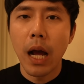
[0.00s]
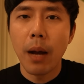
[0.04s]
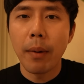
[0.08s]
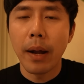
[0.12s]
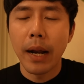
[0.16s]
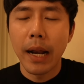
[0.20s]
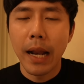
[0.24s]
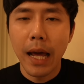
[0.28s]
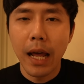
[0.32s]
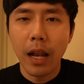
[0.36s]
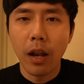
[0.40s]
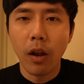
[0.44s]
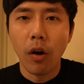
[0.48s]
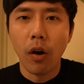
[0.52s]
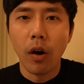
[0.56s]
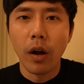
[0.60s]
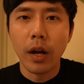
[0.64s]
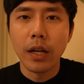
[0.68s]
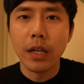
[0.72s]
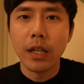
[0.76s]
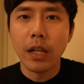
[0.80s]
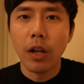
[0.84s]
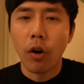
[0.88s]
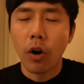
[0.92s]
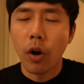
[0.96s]

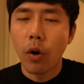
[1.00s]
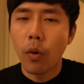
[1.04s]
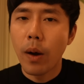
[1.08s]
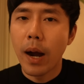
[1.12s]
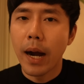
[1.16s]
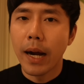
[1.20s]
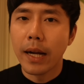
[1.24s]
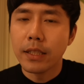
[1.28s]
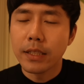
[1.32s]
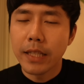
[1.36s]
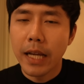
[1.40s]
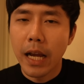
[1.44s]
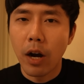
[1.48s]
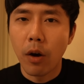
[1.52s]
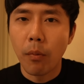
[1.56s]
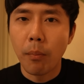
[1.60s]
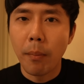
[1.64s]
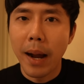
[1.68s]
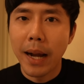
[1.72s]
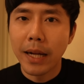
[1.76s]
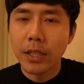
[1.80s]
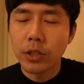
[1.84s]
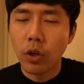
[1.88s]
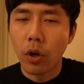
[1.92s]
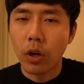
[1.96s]
65,500 เราก็วาง SL
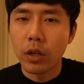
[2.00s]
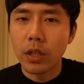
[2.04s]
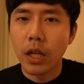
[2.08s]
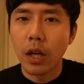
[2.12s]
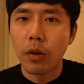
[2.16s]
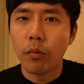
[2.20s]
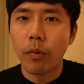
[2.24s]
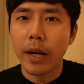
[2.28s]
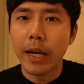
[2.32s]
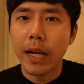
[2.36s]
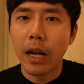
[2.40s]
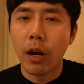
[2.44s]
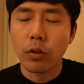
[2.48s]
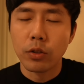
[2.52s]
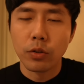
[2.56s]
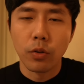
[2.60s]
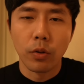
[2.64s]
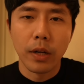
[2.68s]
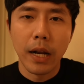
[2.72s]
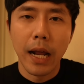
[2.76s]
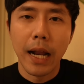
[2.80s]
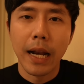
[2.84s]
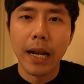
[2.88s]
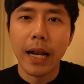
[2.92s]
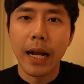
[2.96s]
ไม้ช็อตกันไว้แถวโซ
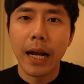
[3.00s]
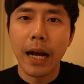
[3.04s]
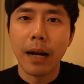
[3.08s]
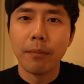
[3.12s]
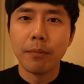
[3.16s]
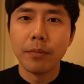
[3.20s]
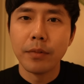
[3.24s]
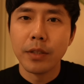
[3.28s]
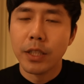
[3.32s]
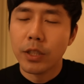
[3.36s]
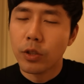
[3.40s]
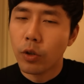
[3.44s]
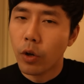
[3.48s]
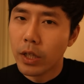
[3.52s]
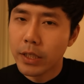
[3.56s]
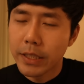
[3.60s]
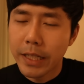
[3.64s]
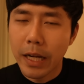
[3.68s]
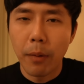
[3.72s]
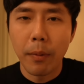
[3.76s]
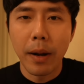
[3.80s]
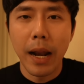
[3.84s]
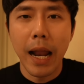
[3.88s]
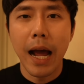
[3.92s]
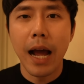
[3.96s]
นนั้นนะครับซึ่งโดน
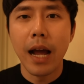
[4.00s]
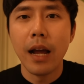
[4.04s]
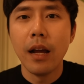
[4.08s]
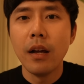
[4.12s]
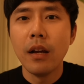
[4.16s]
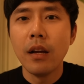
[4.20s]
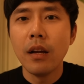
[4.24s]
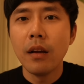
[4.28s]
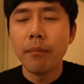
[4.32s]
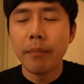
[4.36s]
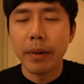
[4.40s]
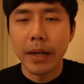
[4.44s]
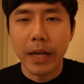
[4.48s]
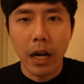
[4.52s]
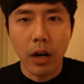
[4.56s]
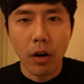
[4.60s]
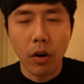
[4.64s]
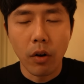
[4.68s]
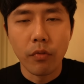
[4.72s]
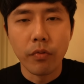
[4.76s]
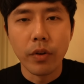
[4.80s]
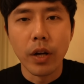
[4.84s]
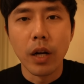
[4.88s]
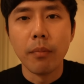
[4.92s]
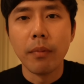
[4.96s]
SL ไปละเป็นการค
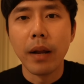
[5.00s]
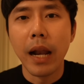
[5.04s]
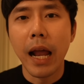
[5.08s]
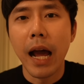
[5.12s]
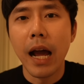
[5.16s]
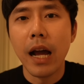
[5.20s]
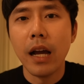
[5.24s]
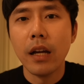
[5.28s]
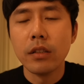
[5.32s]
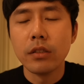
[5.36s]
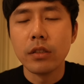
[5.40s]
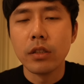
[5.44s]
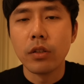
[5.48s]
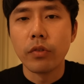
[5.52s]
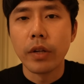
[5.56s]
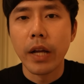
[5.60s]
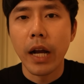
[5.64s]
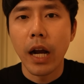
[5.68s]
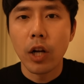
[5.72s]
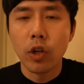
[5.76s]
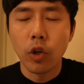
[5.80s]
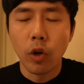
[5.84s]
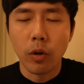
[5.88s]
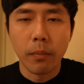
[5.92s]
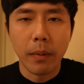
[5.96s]
อนเฟิร์มไปละซึ่งตรงนี้
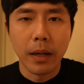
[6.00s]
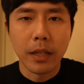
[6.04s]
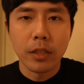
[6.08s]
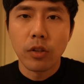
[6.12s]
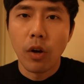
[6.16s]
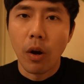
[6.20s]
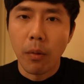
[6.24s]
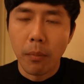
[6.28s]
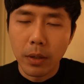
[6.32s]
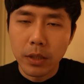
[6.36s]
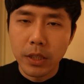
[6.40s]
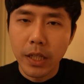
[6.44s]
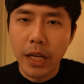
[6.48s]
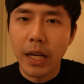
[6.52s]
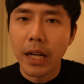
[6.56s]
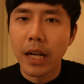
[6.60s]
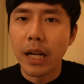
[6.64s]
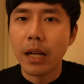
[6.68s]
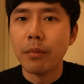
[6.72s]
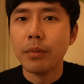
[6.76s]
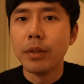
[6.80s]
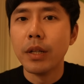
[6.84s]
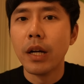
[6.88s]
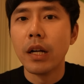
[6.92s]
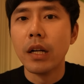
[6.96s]
ก็โดนมา 2%
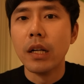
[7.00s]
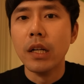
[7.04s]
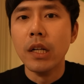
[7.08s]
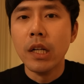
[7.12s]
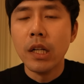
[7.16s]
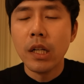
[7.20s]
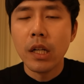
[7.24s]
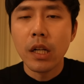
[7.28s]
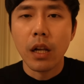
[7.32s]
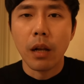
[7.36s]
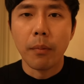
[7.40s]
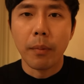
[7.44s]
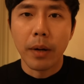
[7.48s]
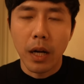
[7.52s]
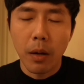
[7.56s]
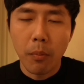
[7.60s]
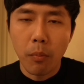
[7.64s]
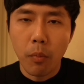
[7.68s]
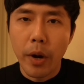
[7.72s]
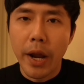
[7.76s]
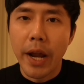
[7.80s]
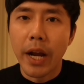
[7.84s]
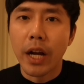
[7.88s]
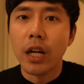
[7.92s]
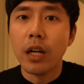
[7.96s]
นะเพื่อนแล้วมันก็
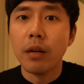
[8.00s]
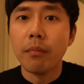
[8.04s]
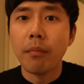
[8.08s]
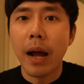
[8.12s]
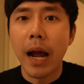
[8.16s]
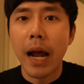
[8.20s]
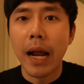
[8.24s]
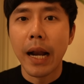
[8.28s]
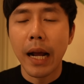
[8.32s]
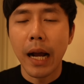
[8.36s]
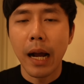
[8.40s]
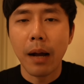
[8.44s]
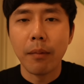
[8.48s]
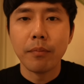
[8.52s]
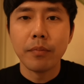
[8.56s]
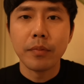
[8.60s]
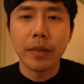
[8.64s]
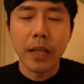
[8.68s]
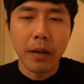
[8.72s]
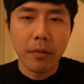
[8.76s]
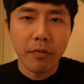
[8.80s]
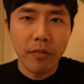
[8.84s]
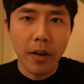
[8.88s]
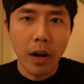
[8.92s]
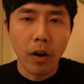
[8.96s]
เบรกขึ้นมานะครับ
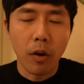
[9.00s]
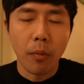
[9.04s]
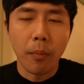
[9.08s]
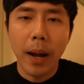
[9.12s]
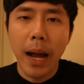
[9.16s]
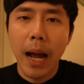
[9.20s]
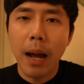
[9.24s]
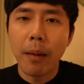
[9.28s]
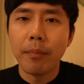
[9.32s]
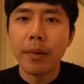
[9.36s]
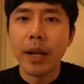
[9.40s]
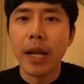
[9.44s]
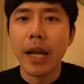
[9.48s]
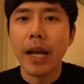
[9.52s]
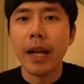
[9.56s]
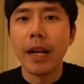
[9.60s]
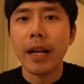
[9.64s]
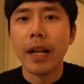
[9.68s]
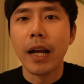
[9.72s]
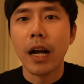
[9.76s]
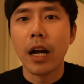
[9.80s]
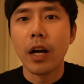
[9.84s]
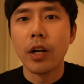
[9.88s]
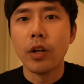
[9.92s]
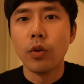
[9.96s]
ในฝั่งของภาพเดย์
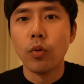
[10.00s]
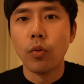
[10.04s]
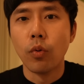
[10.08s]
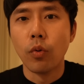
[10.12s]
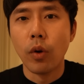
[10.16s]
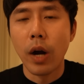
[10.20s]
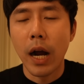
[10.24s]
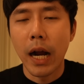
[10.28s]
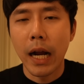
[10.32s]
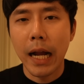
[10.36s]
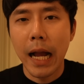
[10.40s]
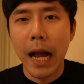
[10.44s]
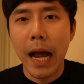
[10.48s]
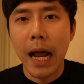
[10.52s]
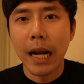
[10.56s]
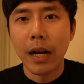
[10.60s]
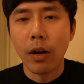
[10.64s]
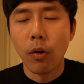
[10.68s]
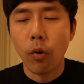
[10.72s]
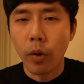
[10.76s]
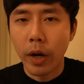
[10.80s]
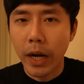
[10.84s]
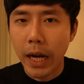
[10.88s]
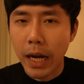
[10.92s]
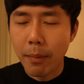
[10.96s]
เนี่ยก็ดูอาการ
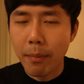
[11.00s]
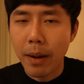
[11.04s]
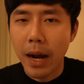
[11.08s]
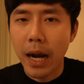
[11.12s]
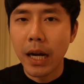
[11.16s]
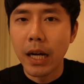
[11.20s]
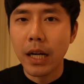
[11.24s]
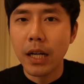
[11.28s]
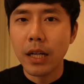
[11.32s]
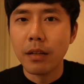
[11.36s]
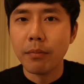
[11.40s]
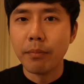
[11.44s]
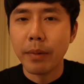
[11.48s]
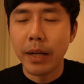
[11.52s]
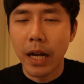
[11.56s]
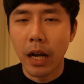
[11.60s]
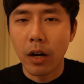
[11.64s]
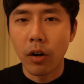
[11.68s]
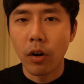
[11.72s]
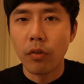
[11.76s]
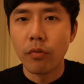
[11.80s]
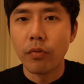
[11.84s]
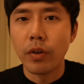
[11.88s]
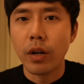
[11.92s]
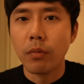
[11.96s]
โอเคมากขึ้นมีการ
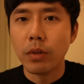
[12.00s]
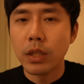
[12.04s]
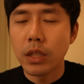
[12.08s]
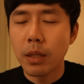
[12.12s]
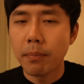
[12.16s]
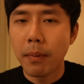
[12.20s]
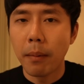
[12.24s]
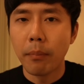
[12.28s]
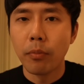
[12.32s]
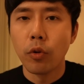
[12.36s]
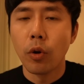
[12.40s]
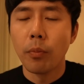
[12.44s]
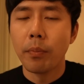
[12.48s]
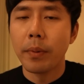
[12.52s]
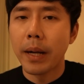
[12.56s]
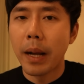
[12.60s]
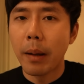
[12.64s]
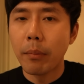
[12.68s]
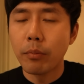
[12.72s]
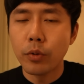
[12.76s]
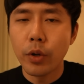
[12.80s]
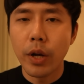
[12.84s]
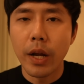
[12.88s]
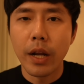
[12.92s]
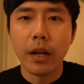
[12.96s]
คอนเฟิร์มว่าจะปรับตัวเป็นอั
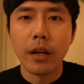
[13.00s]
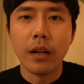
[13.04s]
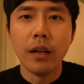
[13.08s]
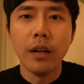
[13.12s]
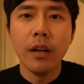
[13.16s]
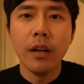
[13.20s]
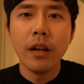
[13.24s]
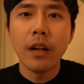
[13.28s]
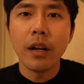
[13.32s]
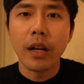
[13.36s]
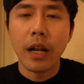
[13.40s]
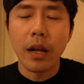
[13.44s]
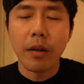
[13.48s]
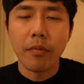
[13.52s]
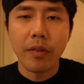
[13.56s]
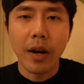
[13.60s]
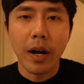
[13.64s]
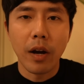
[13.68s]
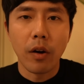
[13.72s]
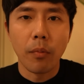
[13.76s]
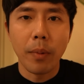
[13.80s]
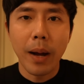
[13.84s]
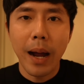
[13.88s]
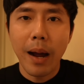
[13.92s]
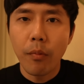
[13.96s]
พเทรนในฝั่ง
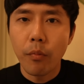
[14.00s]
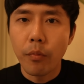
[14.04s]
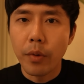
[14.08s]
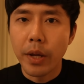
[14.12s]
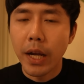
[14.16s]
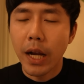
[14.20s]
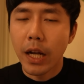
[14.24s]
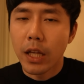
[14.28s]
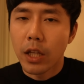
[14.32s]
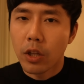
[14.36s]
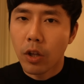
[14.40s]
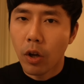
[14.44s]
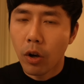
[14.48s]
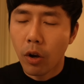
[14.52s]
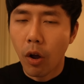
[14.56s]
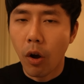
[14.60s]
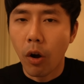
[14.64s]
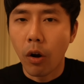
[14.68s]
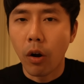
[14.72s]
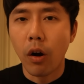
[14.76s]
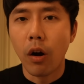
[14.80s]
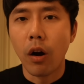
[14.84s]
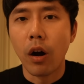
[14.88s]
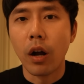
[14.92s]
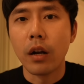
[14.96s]
ของภาพ วีคอาจจะต้องรอ
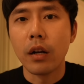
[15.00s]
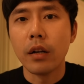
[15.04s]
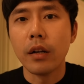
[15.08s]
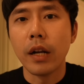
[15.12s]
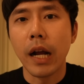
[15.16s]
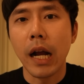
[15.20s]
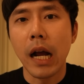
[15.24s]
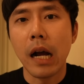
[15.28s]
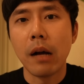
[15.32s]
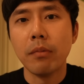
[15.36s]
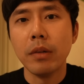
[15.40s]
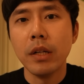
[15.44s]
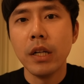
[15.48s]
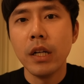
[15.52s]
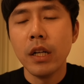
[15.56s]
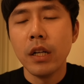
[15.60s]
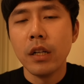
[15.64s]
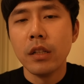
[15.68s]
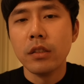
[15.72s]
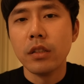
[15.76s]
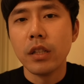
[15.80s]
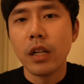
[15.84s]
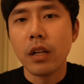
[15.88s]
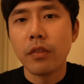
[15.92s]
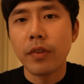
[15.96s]
ก่อนนะครับ
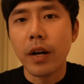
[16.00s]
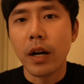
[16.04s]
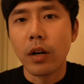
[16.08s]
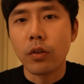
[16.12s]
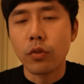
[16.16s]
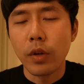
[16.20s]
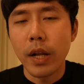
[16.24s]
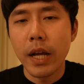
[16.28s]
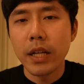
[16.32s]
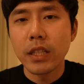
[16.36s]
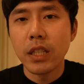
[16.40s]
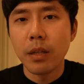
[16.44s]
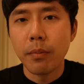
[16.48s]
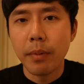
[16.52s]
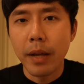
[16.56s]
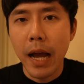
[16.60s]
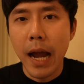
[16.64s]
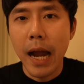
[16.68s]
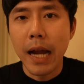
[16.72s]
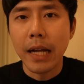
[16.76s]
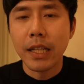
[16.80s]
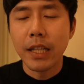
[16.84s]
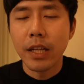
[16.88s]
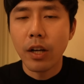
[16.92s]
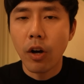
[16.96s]
ซึ่งในฝั่งของตัวเลข
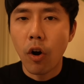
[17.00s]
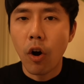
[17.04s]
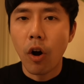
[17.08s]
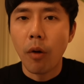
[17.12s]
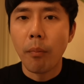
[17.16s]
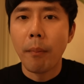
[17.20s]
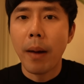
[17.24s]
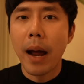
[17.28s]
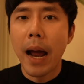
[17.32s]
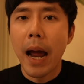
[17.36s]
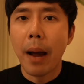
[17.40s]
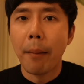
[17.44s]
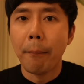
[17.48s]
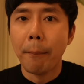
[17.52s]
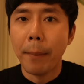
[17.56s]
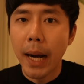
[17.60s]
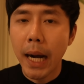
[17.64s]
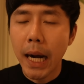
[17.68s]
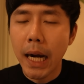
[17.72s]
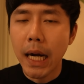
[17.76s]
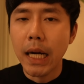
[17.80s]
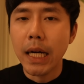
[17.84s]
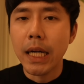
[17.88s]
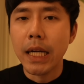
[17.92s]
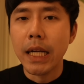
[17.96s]
CPI ที่ออกมาเมื่อ
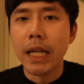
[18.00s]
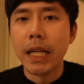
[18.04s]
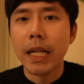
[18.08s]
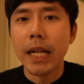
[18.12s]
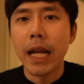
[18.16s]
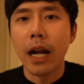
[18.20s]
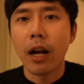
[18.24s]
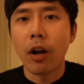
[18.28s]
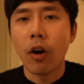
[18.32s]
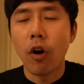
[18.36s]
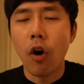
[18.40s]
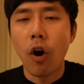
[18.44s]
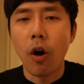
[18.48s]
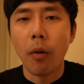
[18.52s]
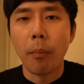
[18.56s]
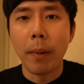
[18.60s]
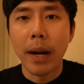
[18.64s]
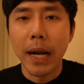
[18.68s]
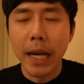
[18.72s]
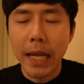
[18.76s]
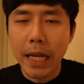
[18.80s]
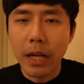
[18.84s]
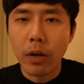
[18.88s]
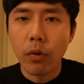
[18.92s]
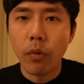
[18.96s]
คืนนี้เนี่ยก็ออกมา
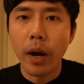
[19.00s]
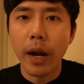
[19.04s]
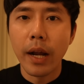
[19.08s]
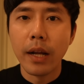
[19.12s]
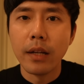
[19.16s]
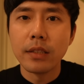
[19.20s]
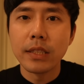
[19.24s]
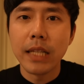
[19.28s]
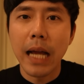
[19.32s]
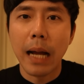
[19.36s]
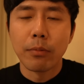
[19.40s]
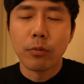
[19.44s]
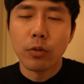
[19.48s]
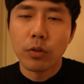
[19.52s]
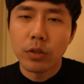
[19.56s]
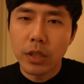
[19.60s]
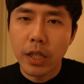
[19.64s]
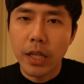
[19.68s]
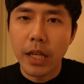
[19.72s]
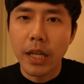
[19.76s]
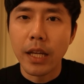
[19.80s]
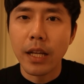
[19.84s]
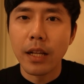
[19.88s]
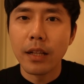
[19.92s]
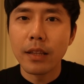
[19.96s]
ดีด้วย
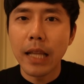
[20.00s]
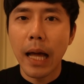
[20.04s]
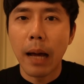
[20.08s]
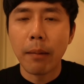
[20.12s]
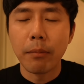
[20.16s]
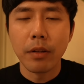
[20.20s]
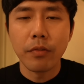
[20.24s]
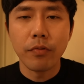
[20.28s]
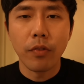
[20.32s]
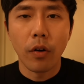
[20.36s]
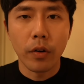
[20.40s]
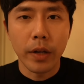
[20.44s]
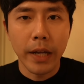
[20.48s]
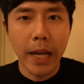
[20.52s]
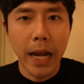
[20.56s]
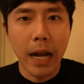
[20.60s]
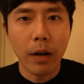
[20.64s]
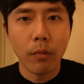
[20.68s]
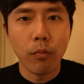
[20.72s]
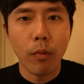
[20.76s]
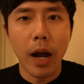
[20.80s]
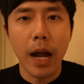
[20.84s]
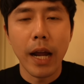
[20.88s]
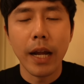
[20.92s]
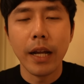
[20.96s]
3.4 ตามที่ forecast
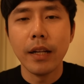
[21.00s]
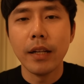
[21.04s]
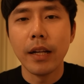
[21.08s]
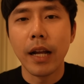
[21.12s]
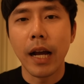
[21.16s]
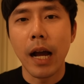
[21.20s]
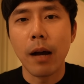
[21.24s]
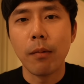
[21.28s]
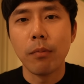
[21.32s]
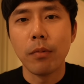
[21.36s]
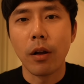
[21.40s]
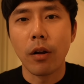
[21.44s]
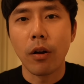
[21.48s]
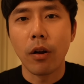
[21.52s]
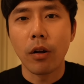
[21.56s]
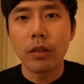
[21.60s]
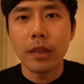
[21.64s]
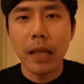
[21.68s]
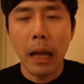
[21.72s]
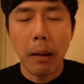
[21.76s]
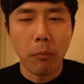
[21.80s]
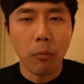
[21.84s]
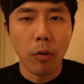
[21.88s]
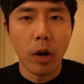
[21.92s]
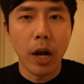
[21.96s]
ไว้นะครับแล้วก็
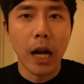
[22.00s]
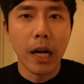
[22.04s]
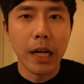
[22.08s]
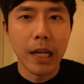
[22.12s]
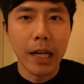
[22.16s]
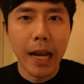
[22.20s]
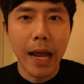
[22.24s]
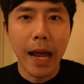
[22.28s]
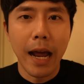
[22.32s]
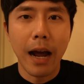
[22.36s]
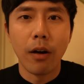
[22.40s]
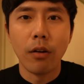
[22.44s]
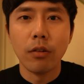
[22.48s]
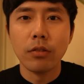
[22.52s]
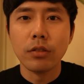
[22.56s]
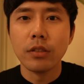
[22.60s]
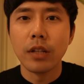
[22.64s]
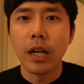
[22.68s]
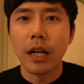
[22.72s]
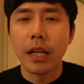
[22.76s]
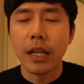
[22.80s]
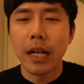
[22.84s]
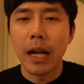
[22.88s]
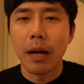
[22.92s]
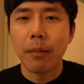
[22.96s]
ต่ำกว่าครั้งที่แล้วซึ่ง
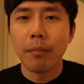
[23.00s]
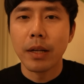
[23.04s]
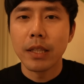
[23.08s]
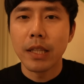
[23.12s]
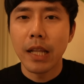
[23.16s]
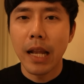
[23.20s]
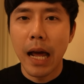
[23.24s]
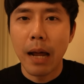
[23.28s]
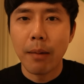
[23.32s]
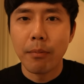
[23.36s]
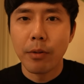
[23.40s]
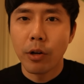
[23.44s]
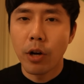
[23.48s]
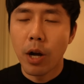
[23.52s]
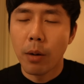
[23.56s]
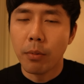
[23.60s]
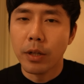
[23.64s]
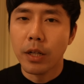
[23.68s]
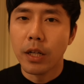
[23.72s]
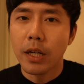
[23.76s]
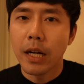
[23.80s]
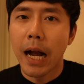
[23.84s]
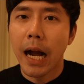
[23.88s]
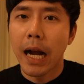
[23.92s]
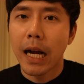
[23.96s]
อาจจะทำให้ตลาดมีความ
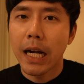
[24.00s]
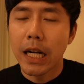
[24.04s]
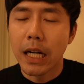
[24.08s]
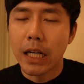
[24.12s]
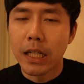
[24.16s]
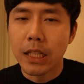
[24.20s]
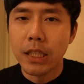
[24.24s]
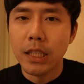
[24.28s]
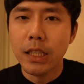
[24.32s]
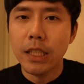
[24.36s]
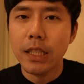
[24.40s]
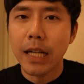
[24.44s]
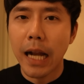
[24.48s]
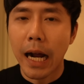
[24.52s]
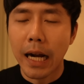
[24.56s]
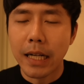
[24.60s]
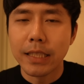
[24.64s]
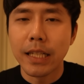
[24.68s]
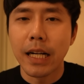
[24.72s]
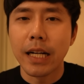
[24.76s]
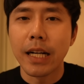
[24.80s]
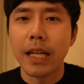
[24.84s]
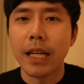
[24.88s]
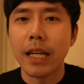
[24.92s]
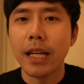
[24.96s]
คึกคักเกิดขึ้นหลัง
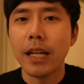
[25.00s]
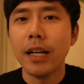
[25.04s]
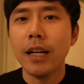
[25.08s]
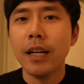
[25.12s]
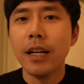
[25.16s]
จากนี้